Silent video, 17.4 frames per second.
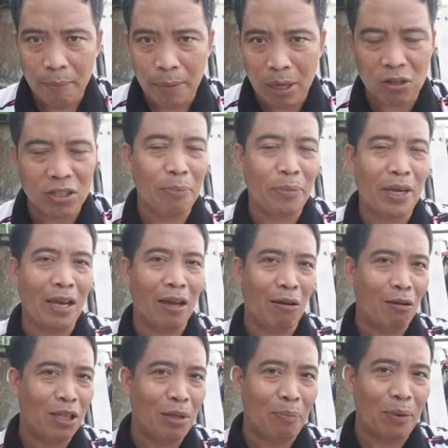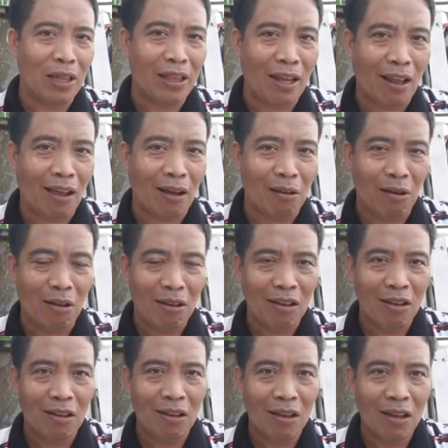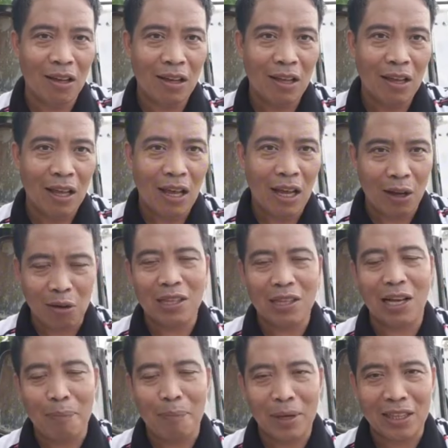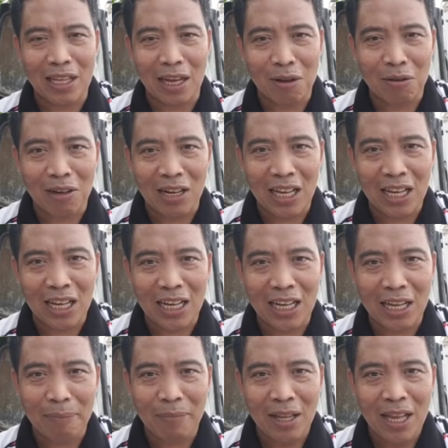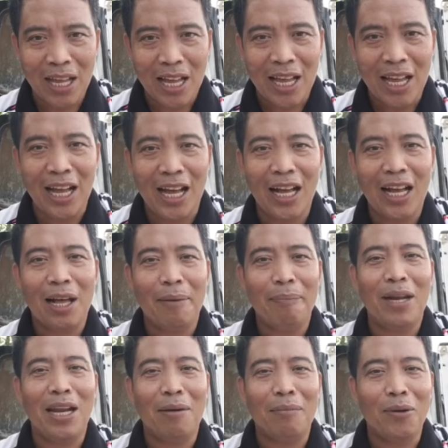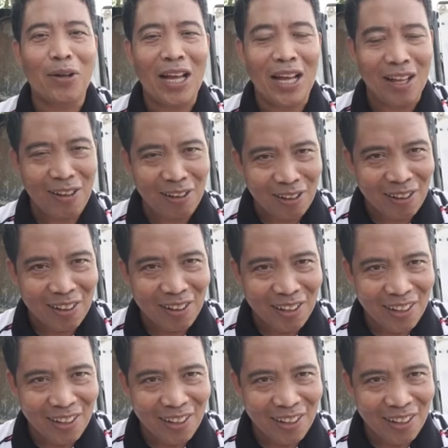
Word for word: Bago sabihin ko, depender ako. Ako tagapagtanggol ng kalingap. Ang kapal ng mukha ko.